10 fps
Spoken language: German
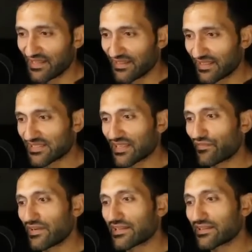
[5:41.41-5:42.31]
das
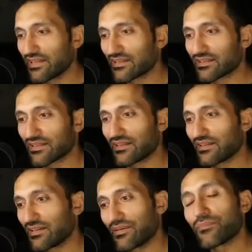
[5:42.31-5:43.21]
reflektiert
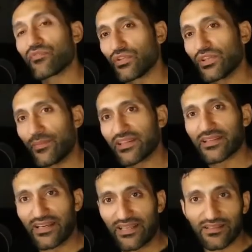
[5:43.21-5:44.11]
äh, im Fundament
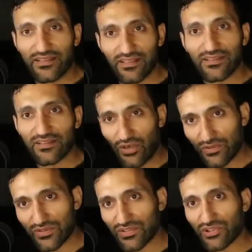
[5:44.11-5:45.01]
einen, einen
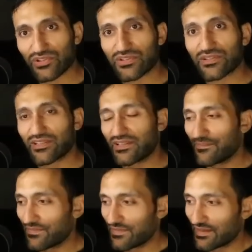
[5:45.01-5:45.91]
taoistischen
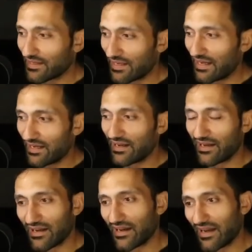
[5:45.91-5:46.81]
ähm, äh,
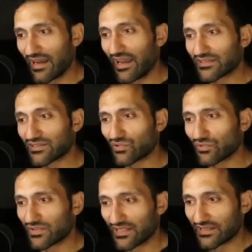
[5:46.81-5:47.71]

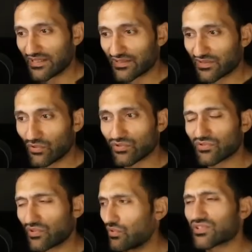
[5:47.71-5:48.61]
Attitude, halt, ne? eine
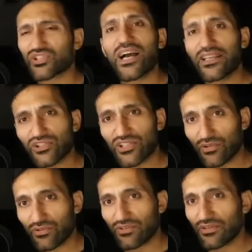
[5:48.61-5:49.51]
taoistische Einstellung.